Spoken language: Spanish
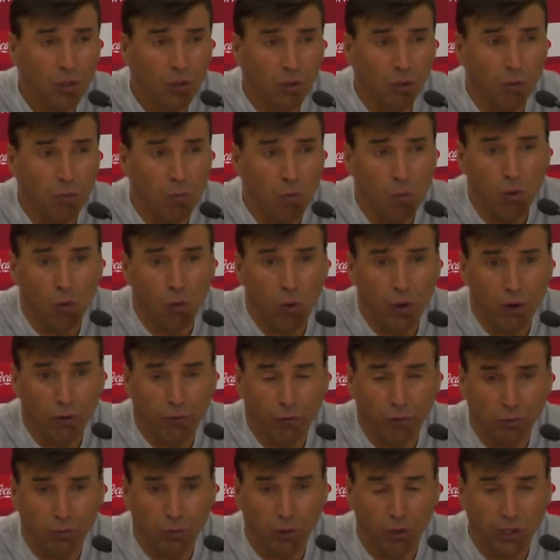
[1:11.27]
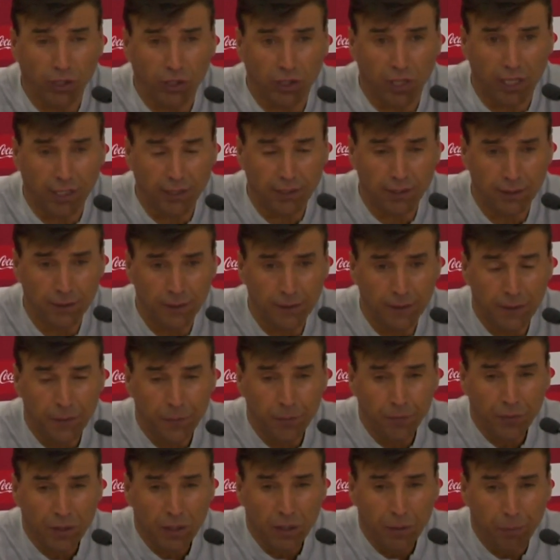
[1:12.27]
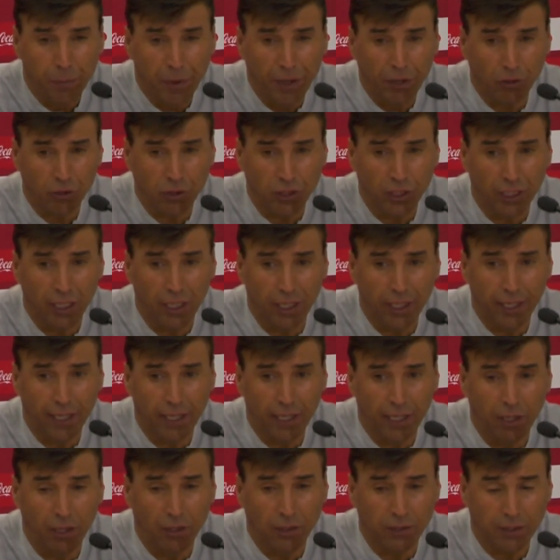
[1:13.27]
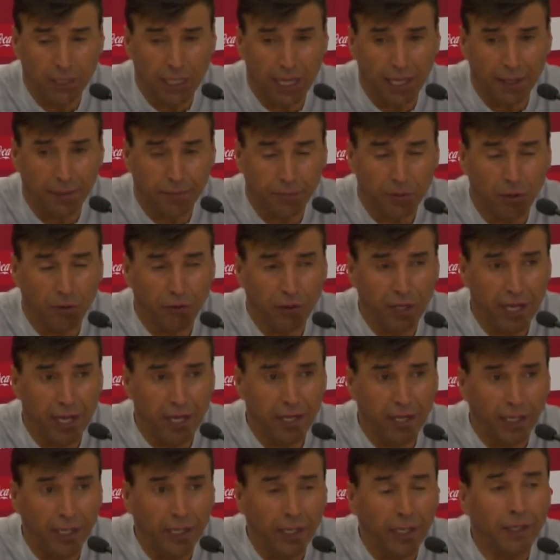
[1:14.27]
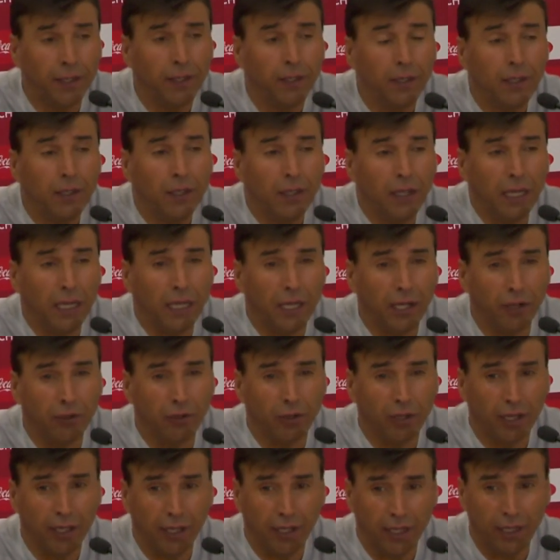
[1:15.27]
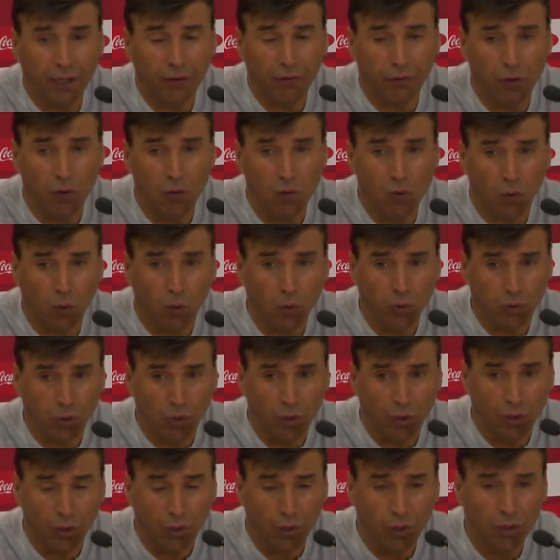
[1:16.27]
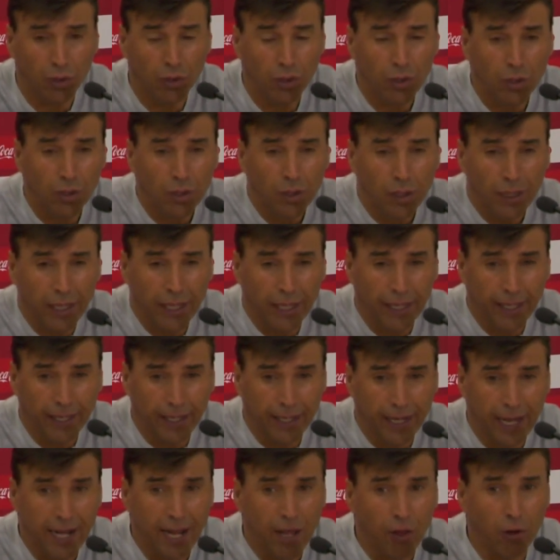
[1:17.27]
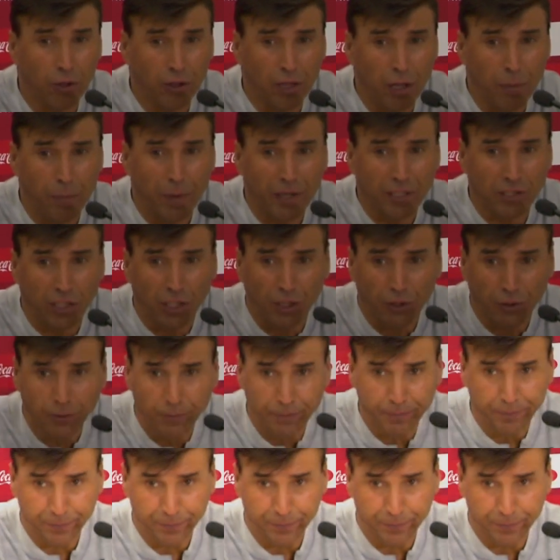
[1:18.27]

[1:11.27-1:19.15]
con muy buenos futbolistas, pero Chile se adaptó bien y fue un justo eh, ganador del partido.